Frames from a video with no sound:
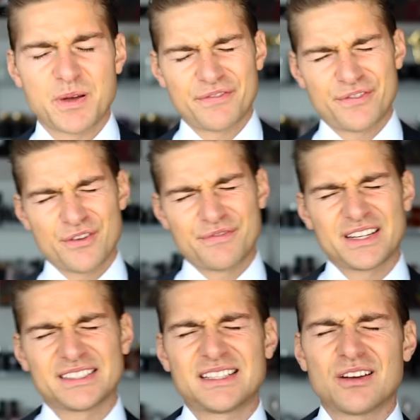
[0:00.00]
Parfum,
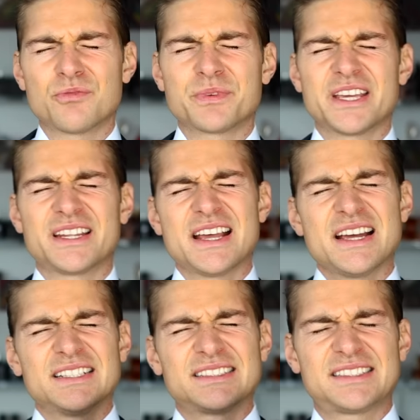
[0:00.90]
wenn es darum geht,
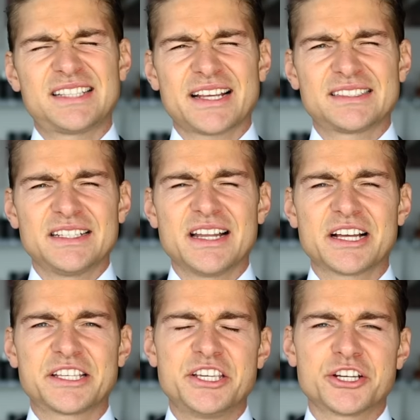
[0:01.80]
sexy
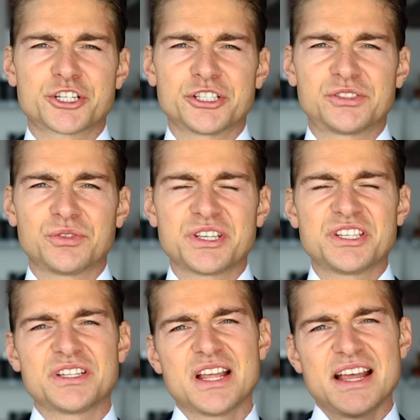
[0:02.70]
nach Kirsche zu
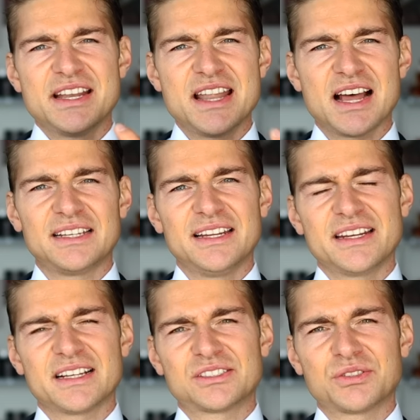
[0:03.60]
riechen, nach
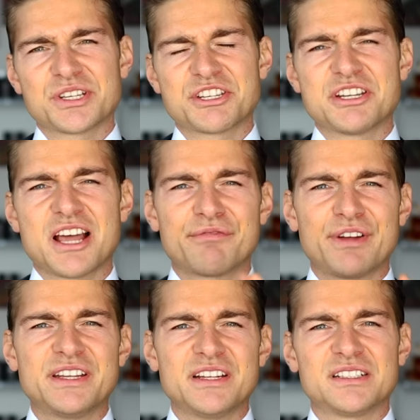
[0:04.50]
Leder zu riechen, nach
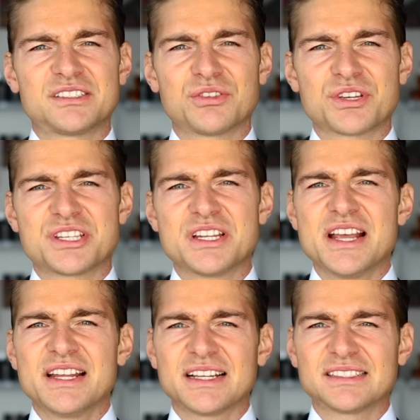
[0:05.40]
Vanille zu riechen.
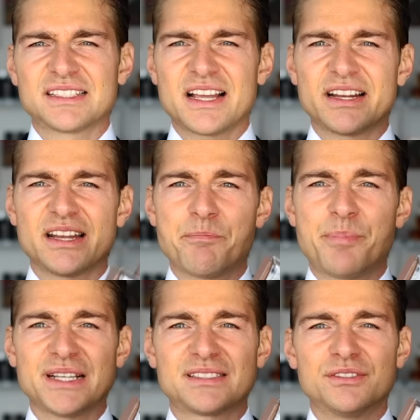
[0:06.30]
Das ist einer der
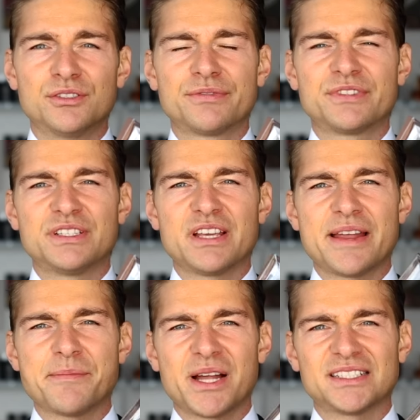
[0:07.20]
besten Düfte, die
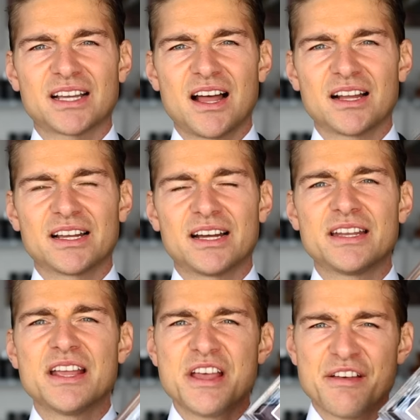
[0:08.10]
ein Mann tragen
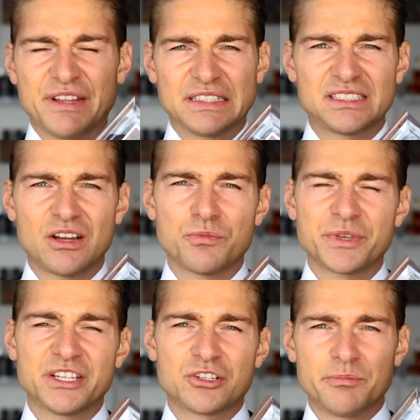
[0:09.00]
kann, wenn es darum
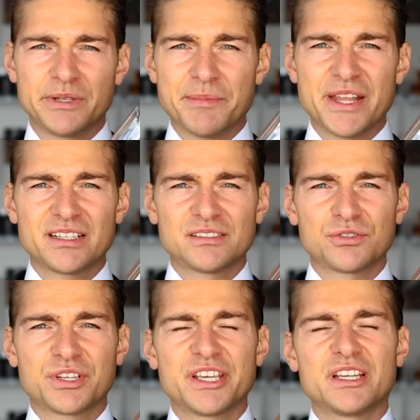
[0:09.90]
geht, Komplimente
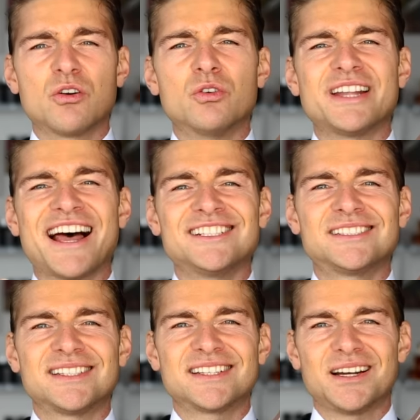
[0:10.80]
zu kriegen und
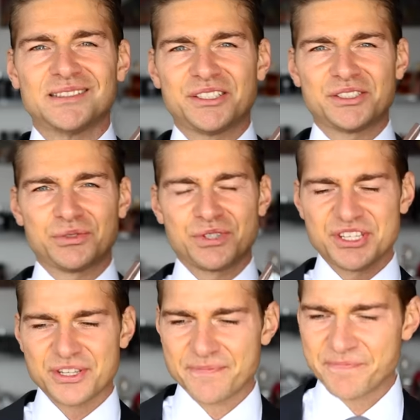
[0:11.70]
einzigartig zu
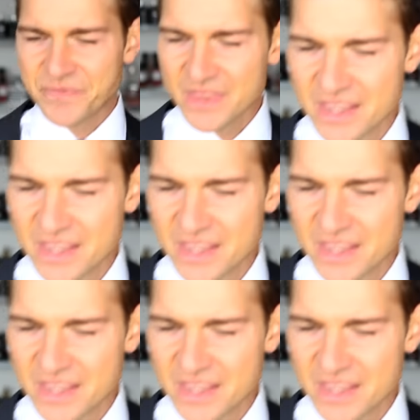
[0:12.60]
riechen.